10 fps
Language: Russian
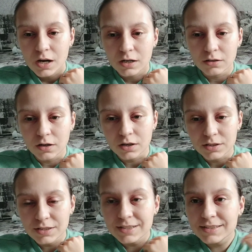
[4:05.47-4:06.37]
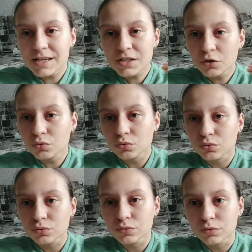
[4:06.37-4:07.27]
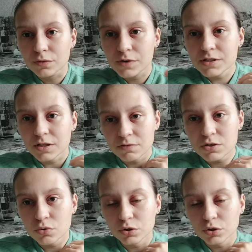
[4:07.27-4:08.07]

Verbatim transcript: э, нигде нету в этих видео,